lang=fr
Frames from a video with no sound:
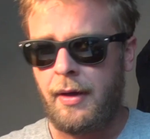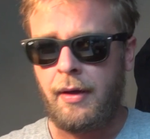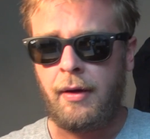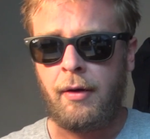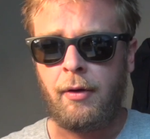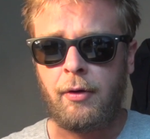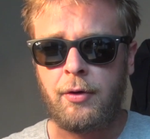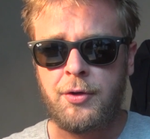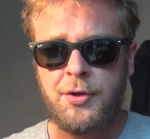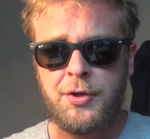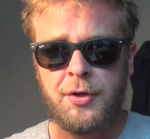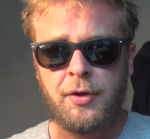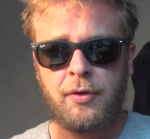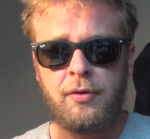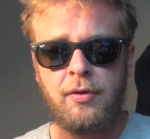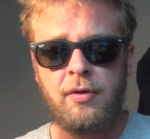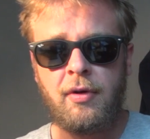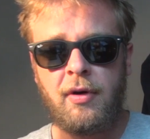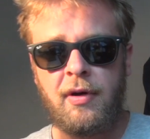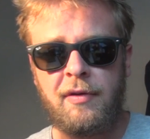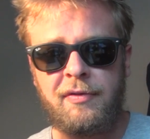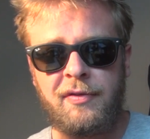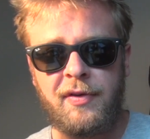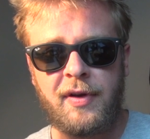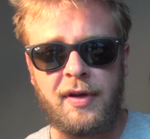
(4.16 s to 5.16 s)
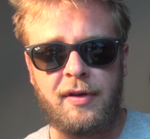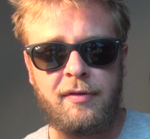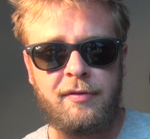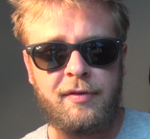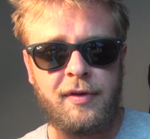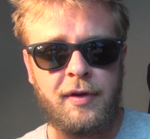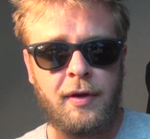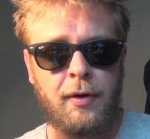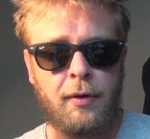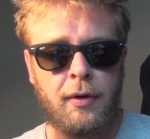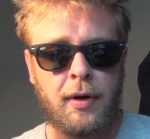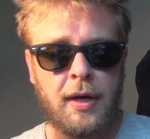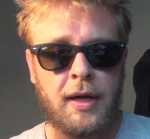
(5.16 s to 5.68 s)
Alors aujourd'hui on va faire une
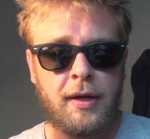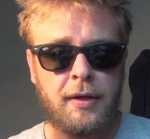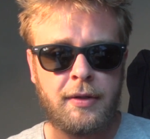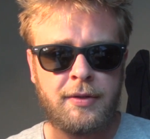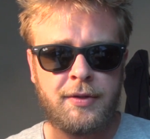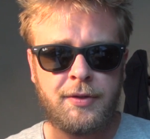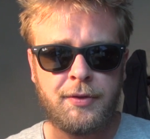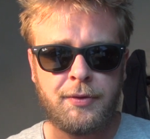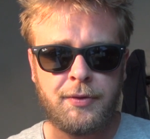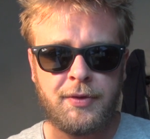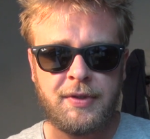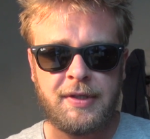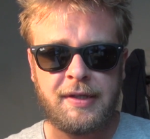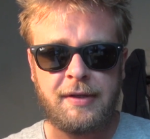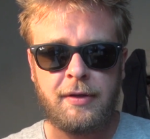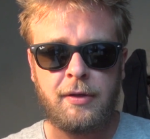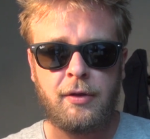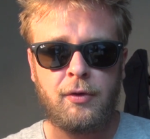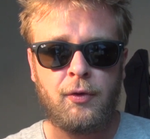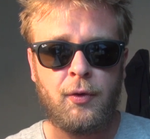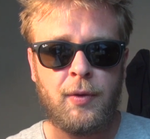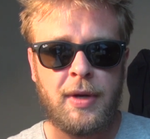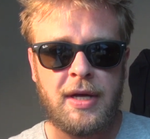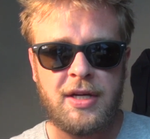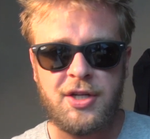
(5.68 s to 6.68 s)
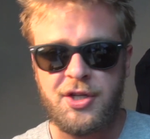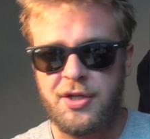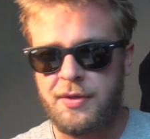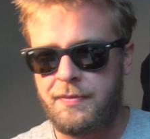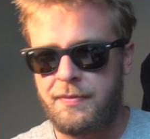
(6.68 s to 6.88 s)
vidéo réaction sur des nuages.